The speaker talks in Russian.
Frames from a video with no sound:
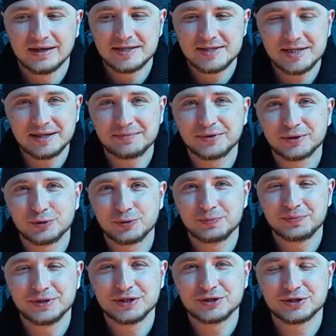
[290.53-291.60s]
Тем, кто
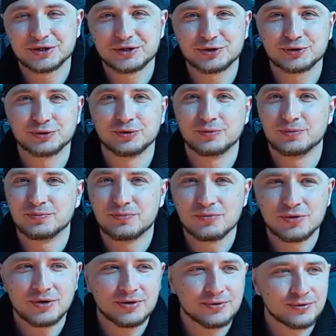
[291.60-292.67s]
пишет, что
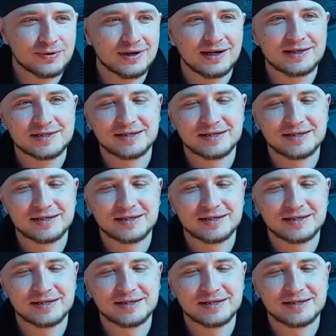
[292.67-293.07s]
мой Урал